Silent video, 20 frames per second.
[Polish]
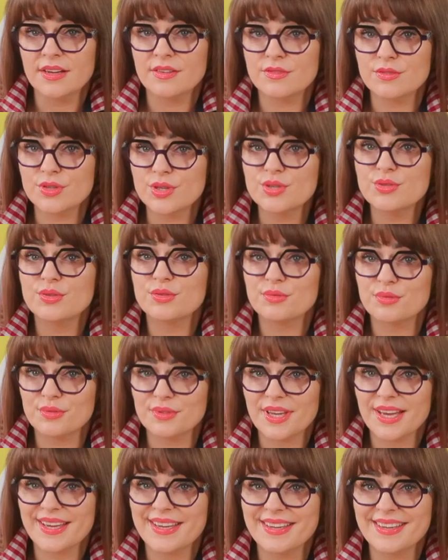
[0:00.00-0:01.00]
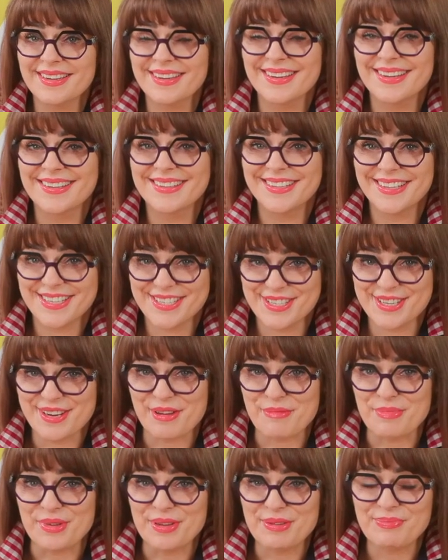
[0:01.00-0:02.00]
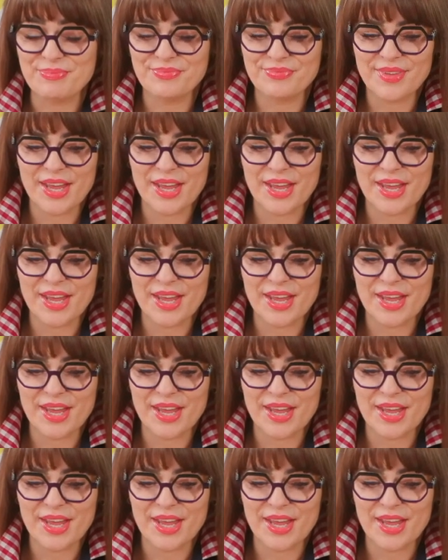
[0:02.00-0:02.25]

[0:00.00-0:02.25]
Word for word: w życiu tutaj na Ziemi.